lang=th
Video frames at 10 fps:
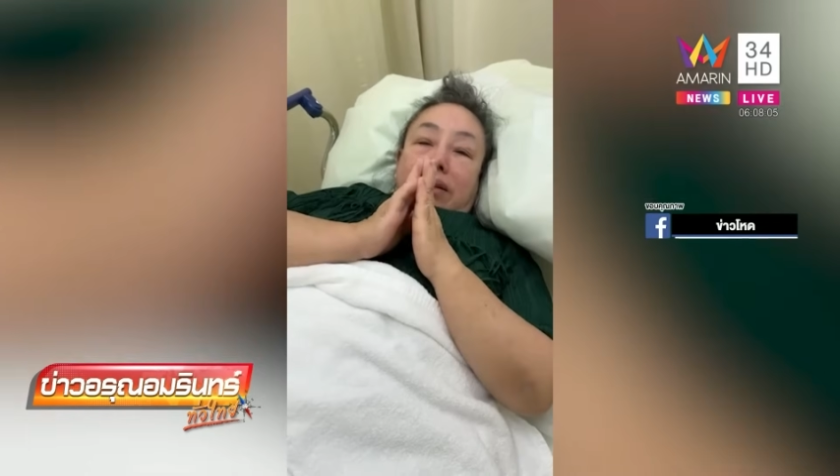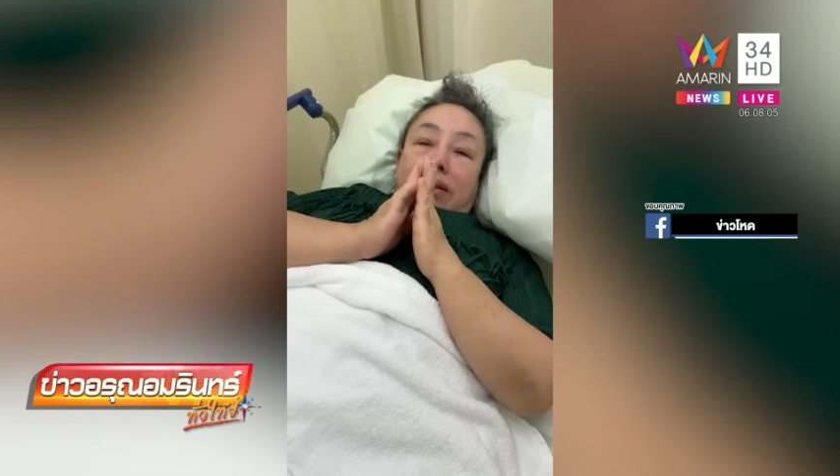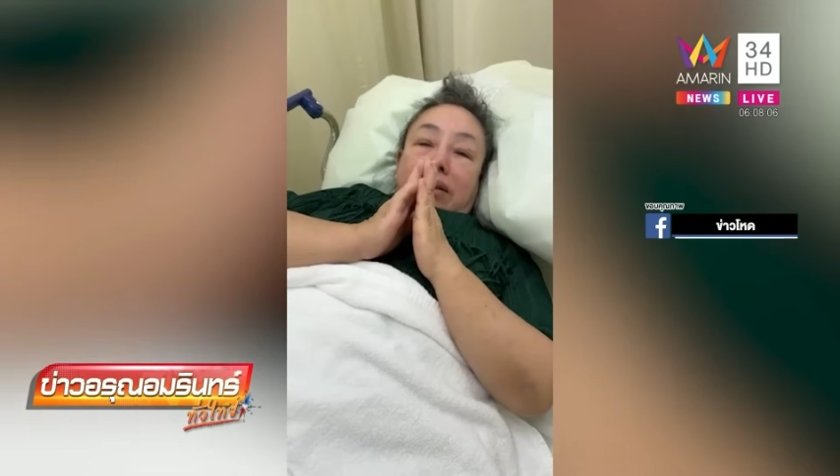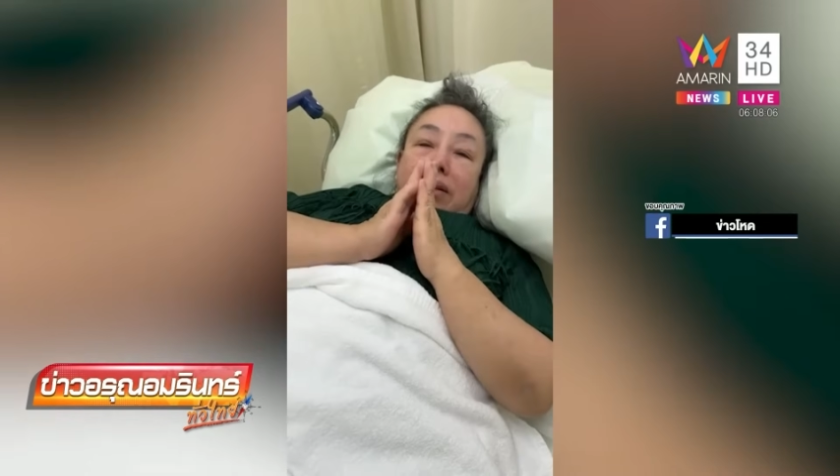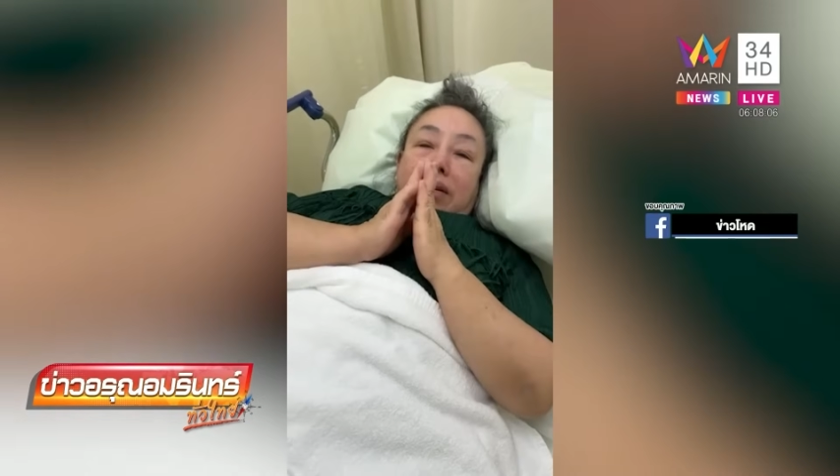ค
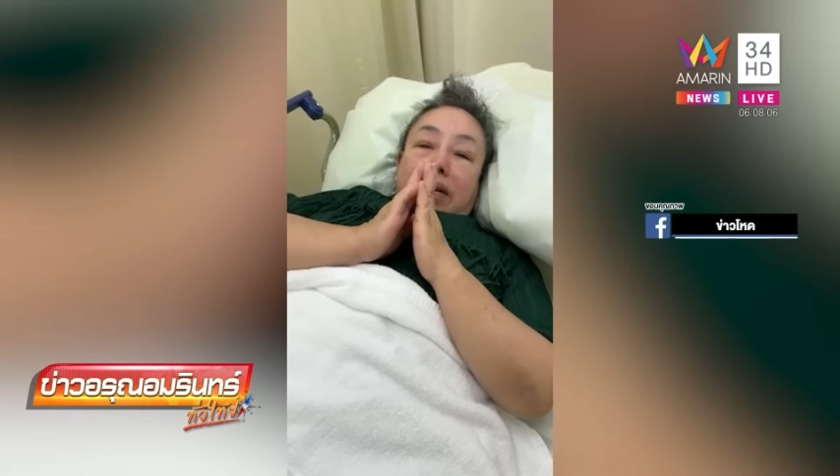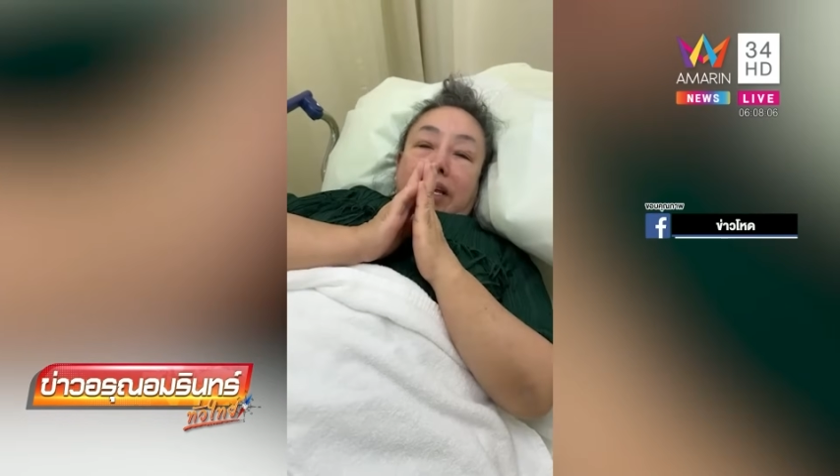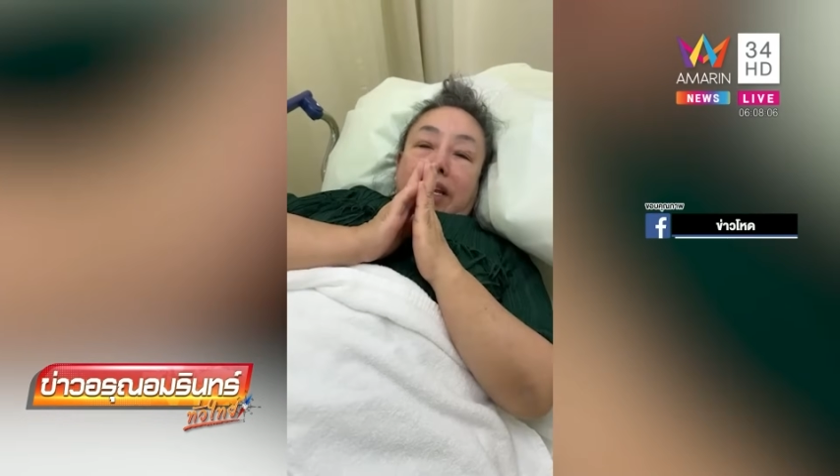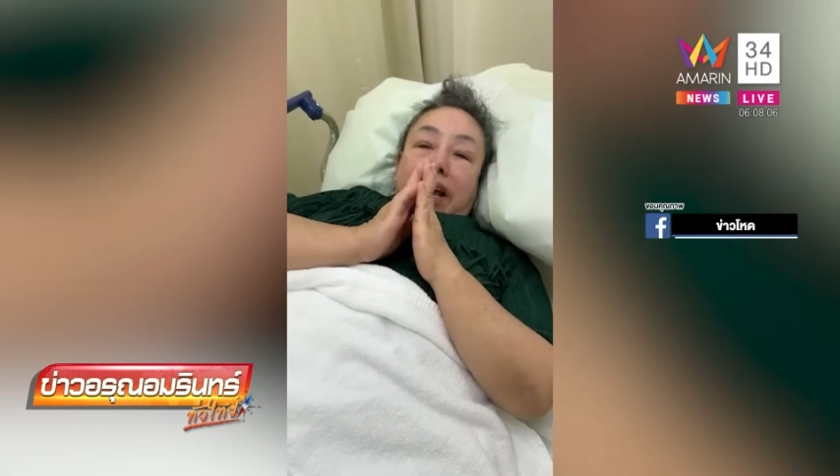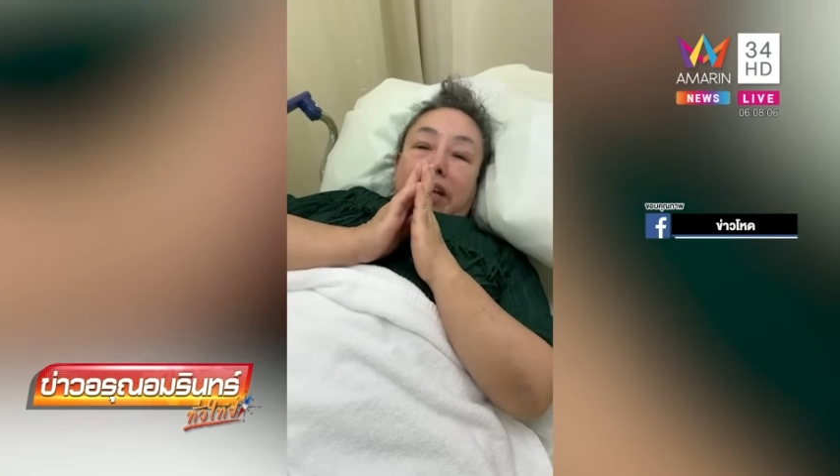นไข้ ใน
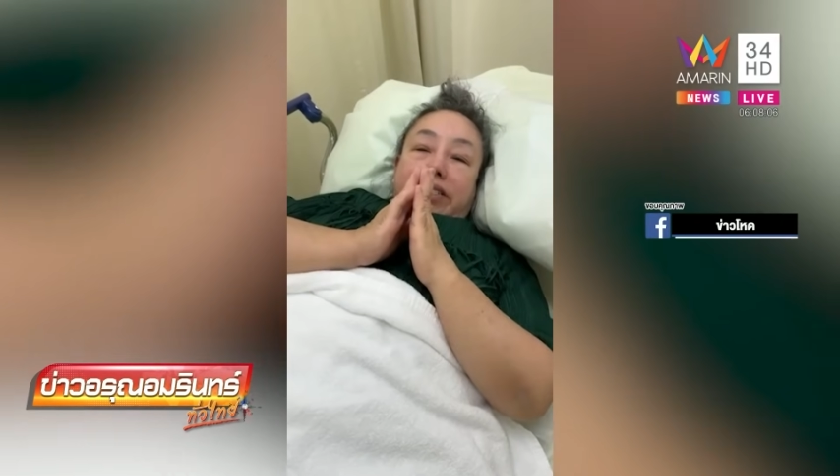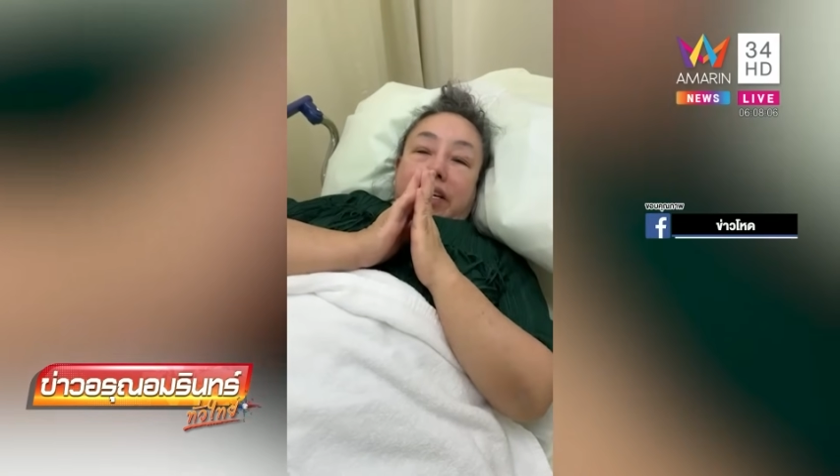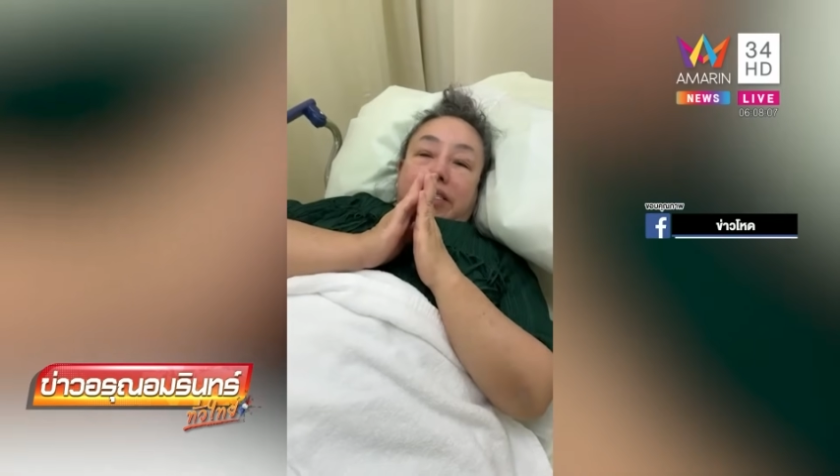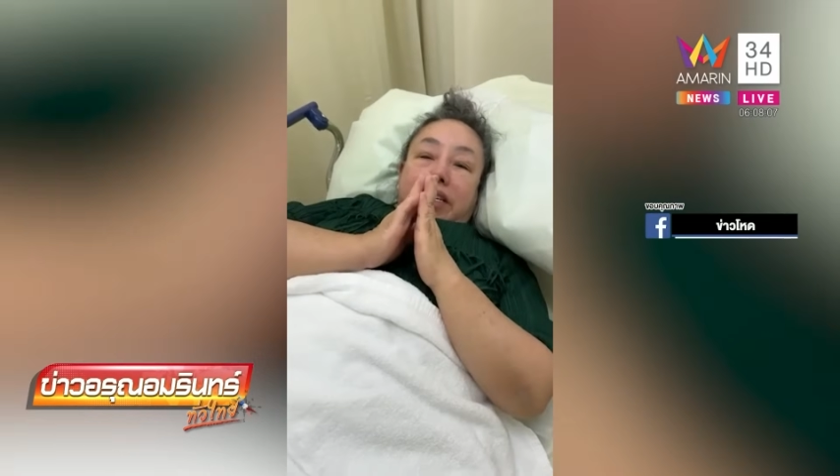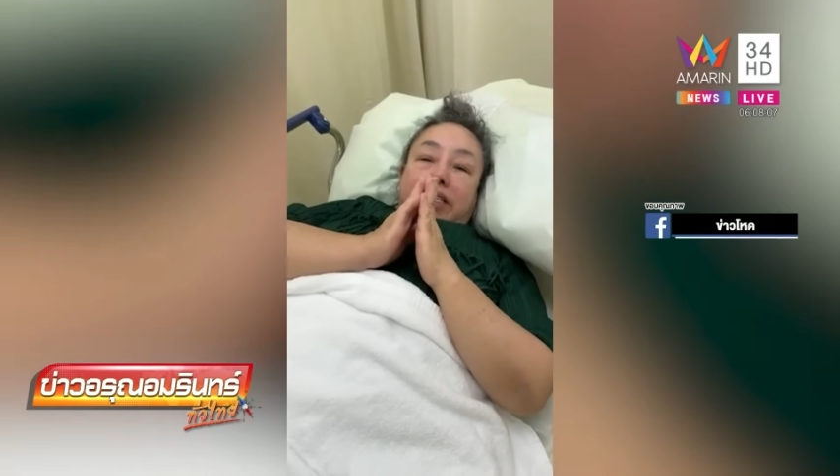ห้อง
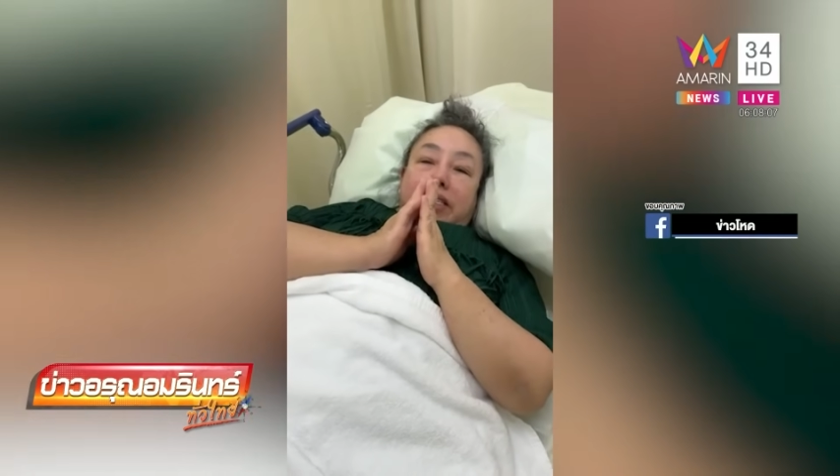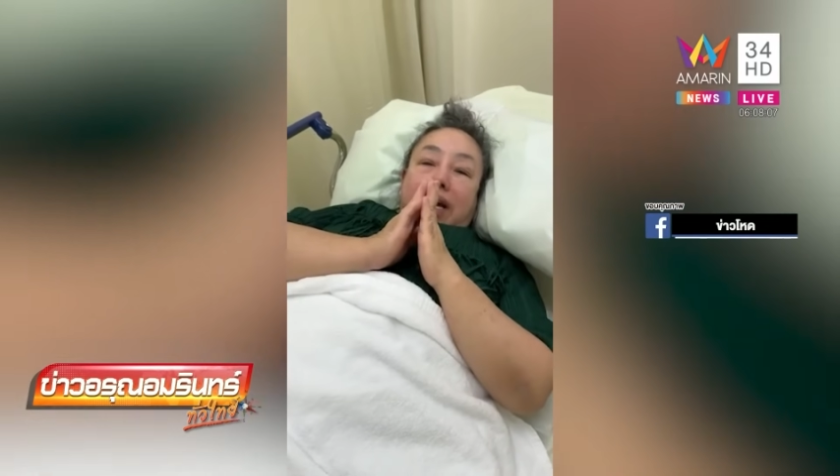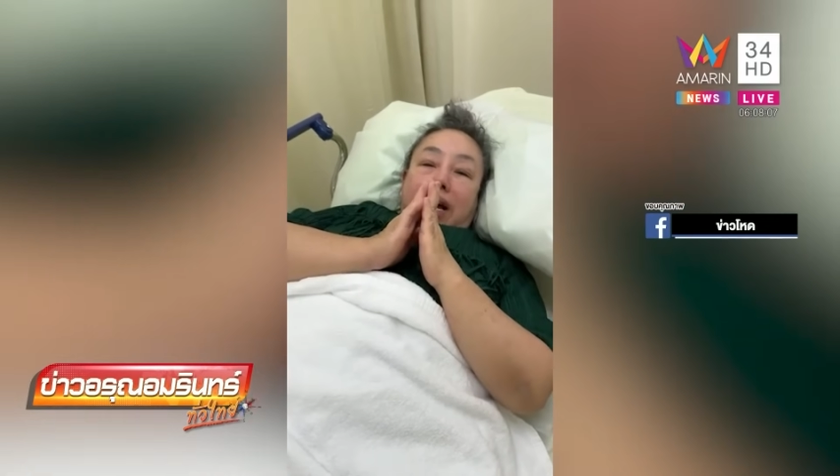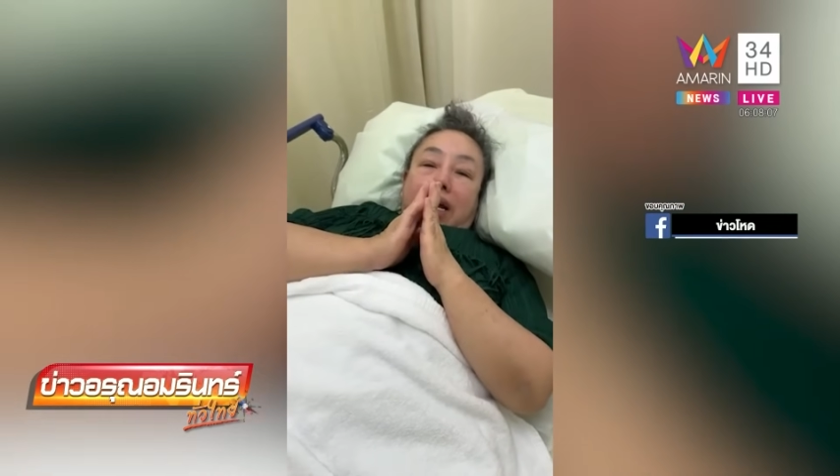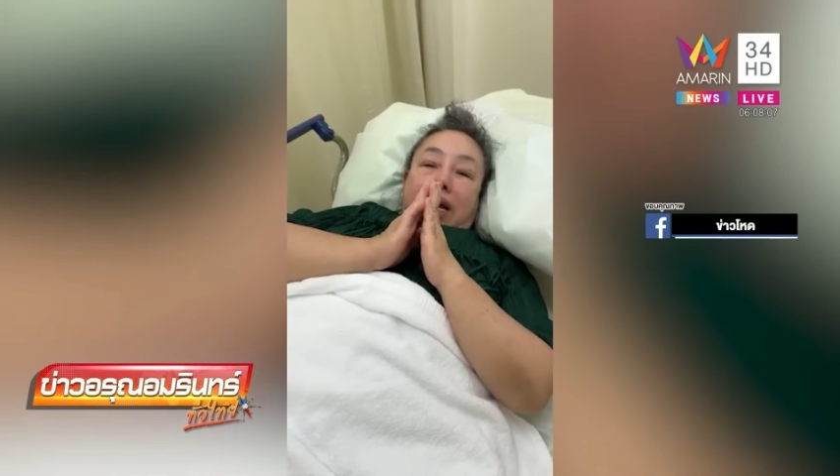ICU